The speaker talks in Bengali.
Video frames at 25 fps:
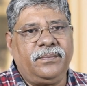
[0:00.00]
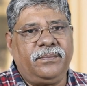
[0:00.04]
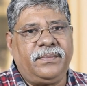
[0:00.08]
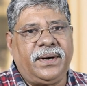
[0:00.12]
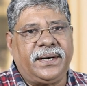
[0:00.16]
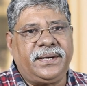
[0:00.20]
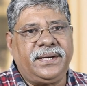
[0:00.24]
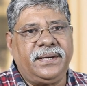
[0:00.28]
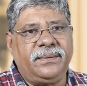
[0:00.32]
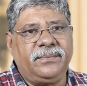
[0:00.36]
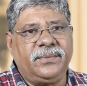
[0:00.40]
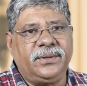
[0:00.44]

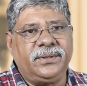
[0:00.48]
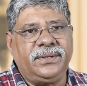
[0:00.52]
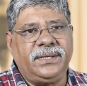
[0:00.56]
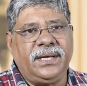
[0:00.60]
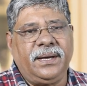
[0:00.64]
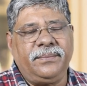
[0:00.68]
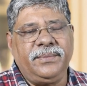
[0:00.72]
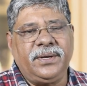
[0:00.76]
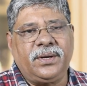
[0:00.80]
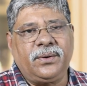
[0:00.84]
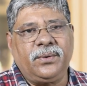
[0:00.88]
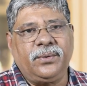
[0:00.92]
মাঠের মধ্যে
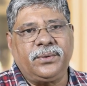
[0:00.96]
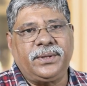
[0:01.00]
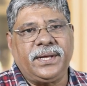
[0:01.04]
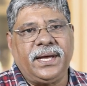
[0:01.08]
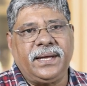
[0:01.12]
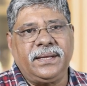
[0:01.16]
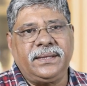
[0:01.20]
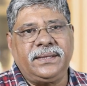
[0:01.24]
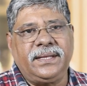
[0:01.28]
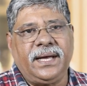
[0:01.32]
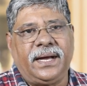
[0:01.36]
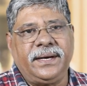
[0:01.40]
আমি
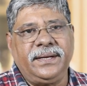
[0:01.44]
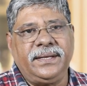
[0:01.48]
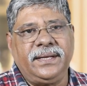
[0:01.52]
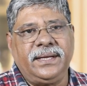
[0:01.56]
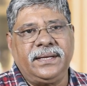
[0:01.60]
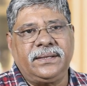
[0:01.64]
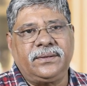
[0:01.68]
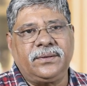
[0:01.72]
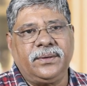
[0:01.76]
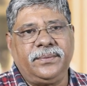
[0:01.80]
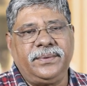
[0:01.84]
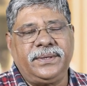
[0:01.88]
কোথায় দাঁড়িয়ে
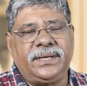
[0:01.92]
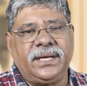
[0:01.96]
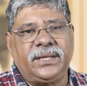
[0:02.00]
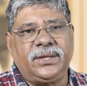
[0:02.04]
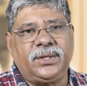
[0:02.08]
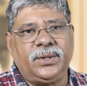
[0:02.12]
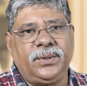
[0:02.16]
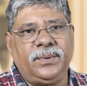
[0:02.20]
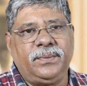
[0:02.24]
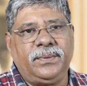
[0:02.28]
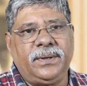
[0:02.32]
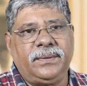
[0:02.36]
ছবিটা
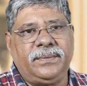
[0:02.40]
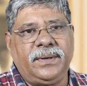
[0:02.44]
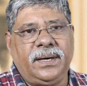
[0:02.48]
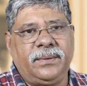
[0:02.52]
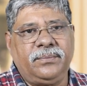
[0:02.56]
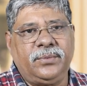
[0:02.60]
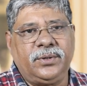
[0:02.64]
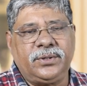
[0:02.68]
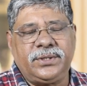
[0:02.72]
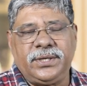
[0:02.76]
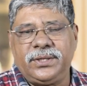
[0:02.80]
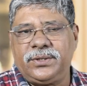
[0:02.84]
তুলবো বা
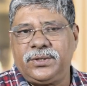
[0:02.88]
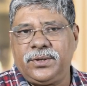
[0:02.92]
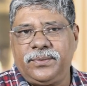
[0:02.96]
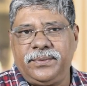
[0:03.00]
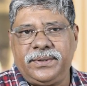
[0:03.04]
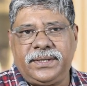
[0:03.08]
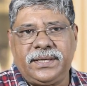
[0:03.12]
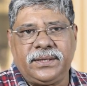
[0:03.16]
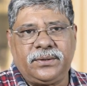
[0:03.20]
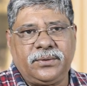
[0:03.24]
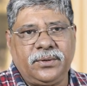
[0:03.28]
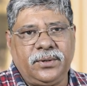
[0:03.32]
বসে
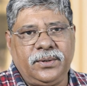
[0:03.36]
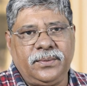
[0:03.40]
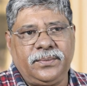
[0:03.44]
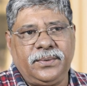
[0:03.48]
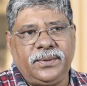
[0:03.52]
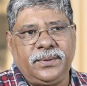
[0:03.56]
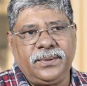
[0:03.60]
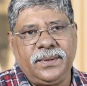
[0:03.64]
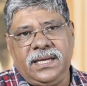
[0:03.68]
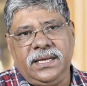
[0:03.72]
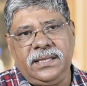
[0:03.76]
ছবিটা তুলবো